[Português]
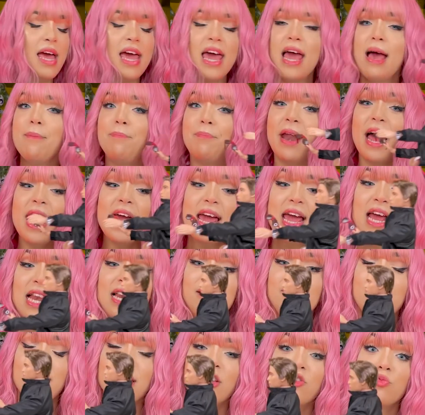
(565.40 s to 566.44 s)
é pra
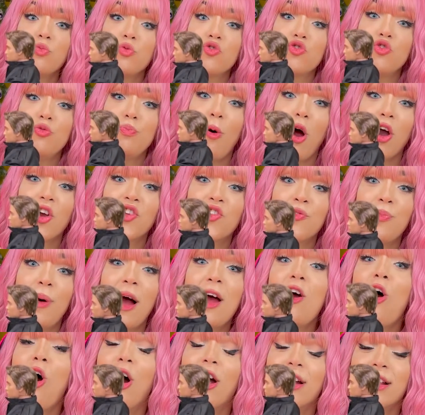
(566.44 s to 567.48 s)
ele mesmo um suporte
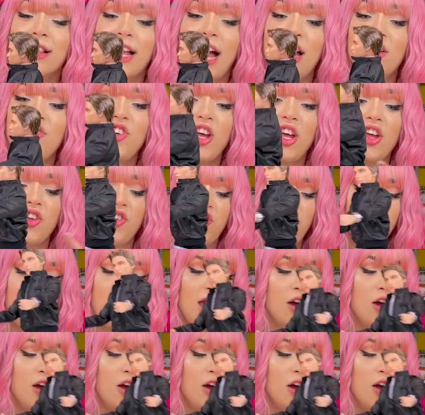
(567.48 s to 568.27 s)
maior, tá, gente?